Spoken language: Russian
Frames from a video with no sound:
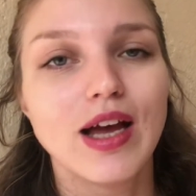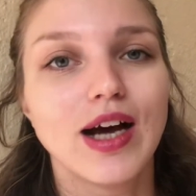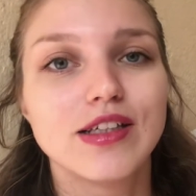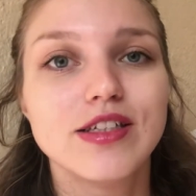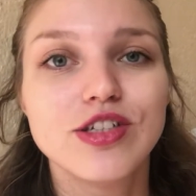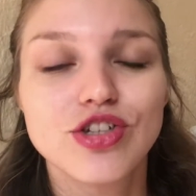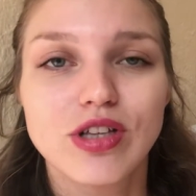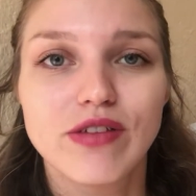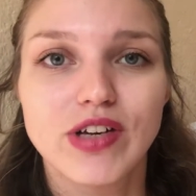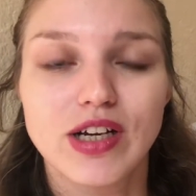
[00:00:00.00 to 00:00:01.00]
Один
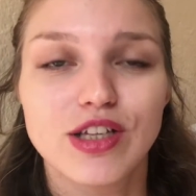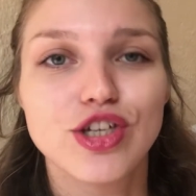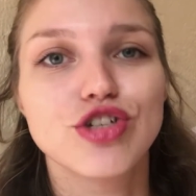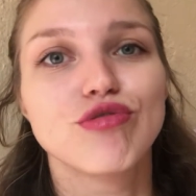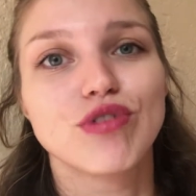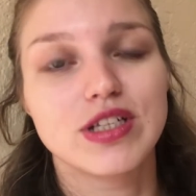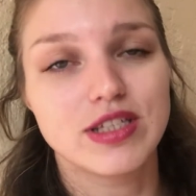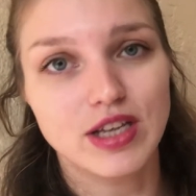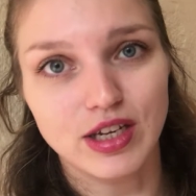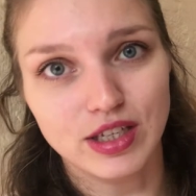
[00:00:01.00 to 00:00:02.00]
человек одежду
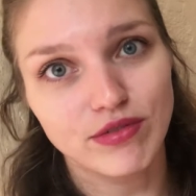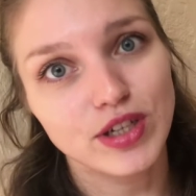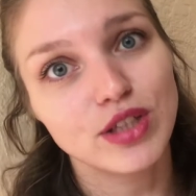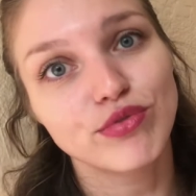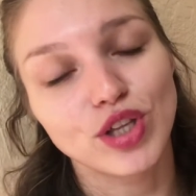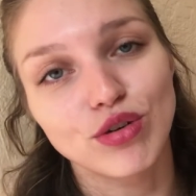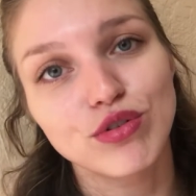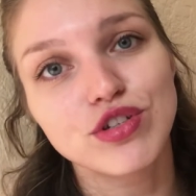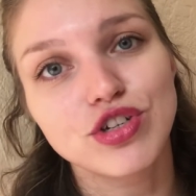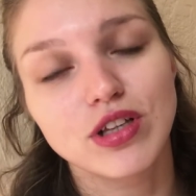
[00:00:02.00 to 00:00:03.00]
растягивает,
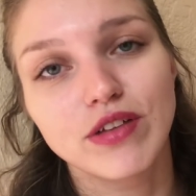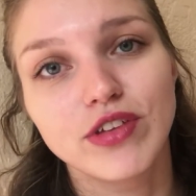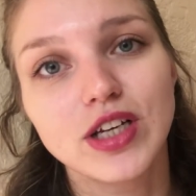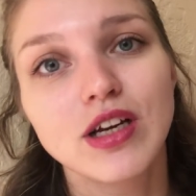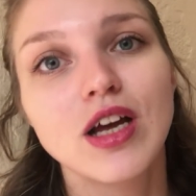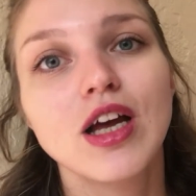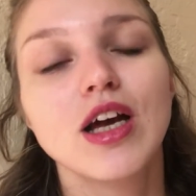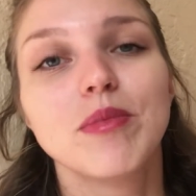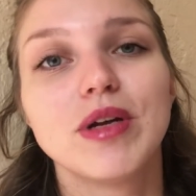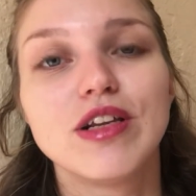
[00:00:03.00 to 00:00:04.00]
второй человек
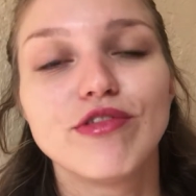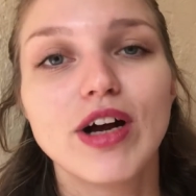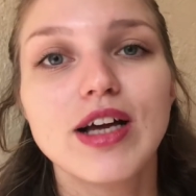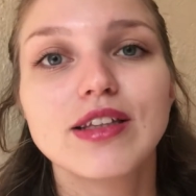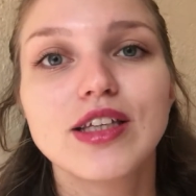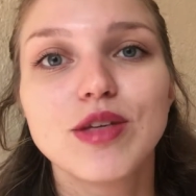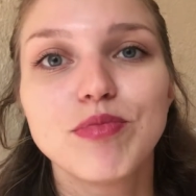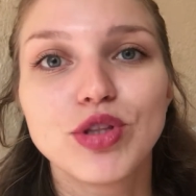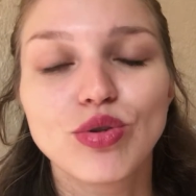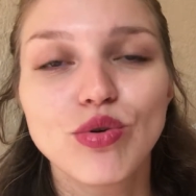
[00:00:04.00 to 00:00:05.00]
поливает
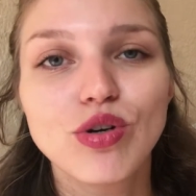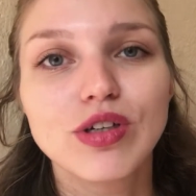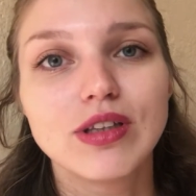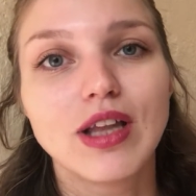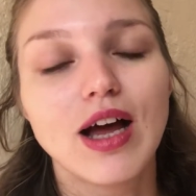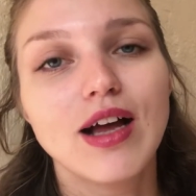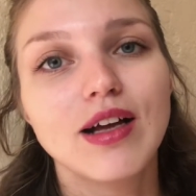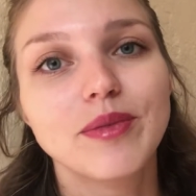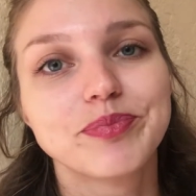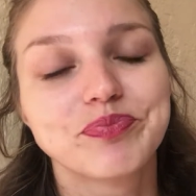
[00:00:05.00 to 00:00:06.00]
кипяток
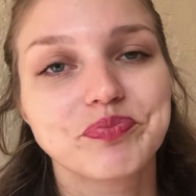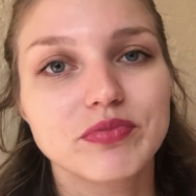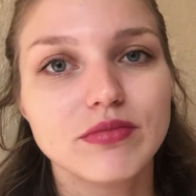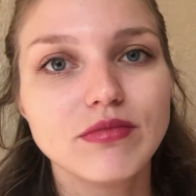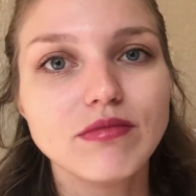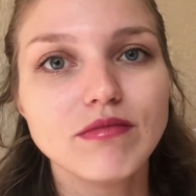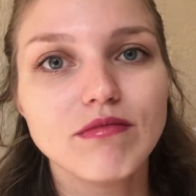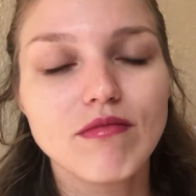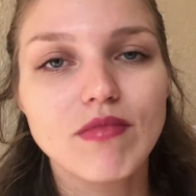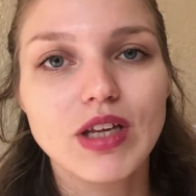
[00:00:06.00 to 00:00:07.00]
на
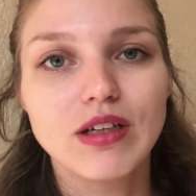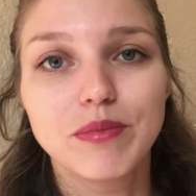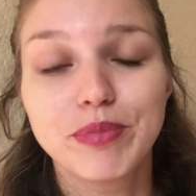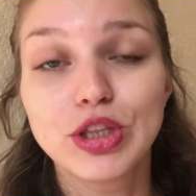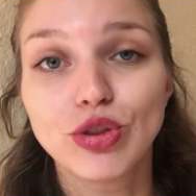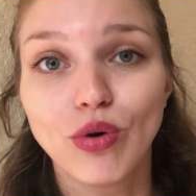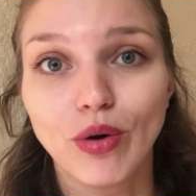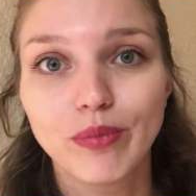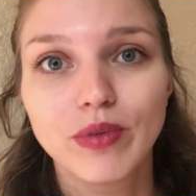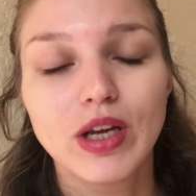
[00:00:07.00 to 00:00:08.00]

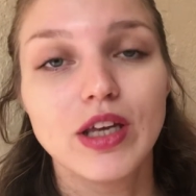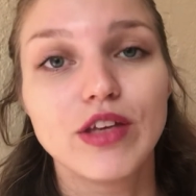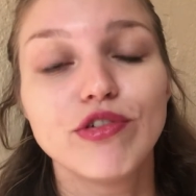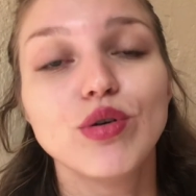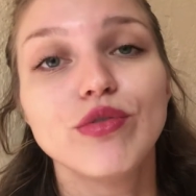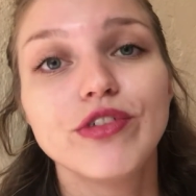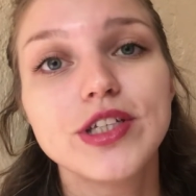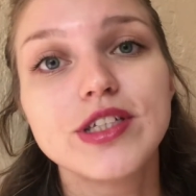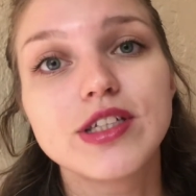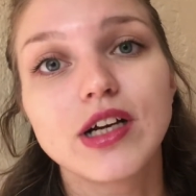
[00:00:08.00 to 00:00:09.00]
пятно. И вы
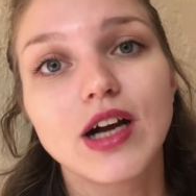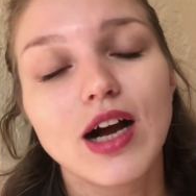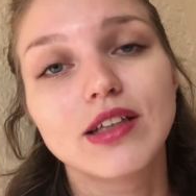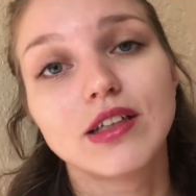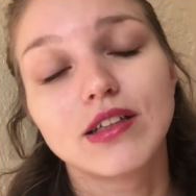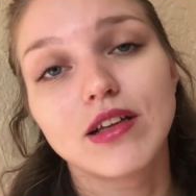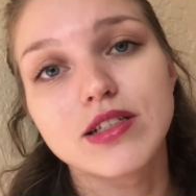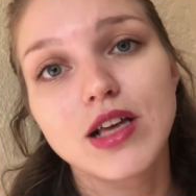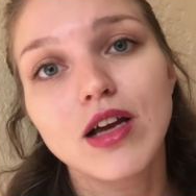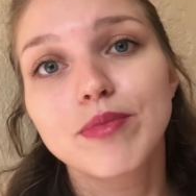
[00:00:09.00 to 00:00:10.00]
увидите, как на
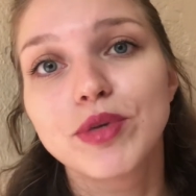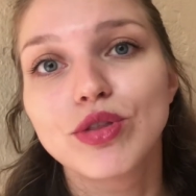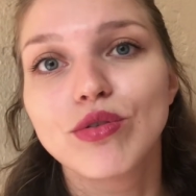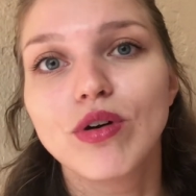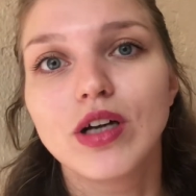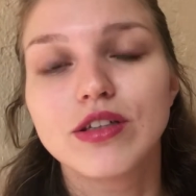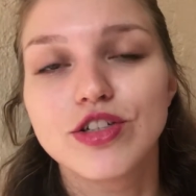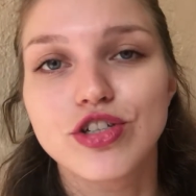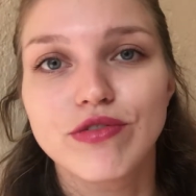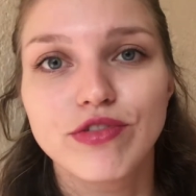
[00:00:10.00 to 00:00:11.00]
глазах пятно от
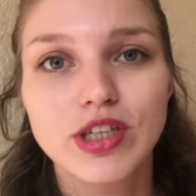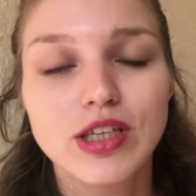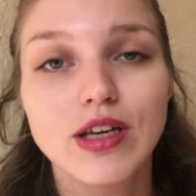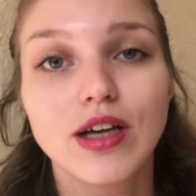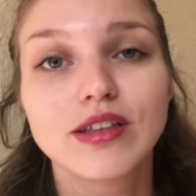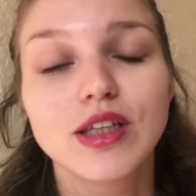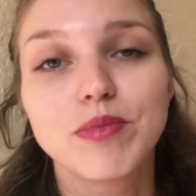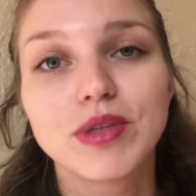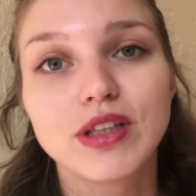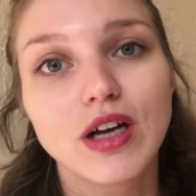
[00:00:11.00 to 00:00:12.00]
ежевики, от
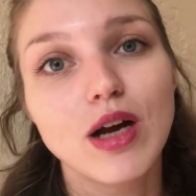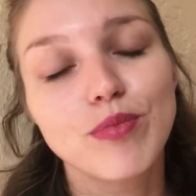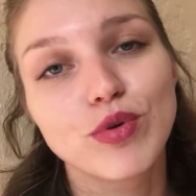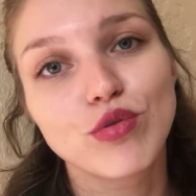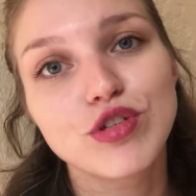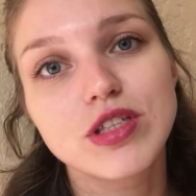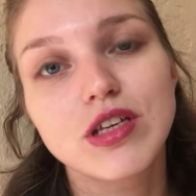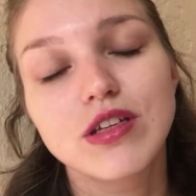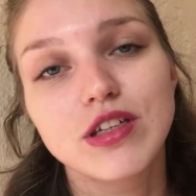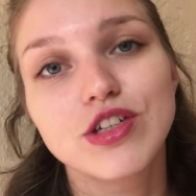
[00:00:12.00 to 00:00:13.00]
кипятка
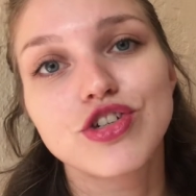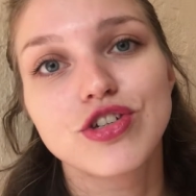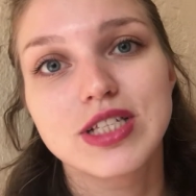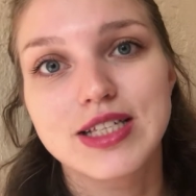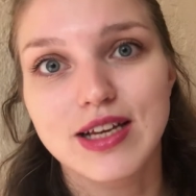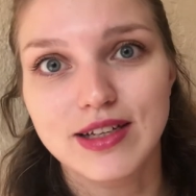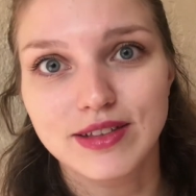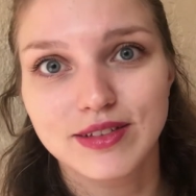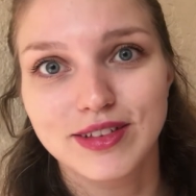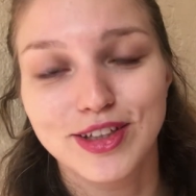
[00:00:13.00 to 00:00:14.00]
просто исчезает.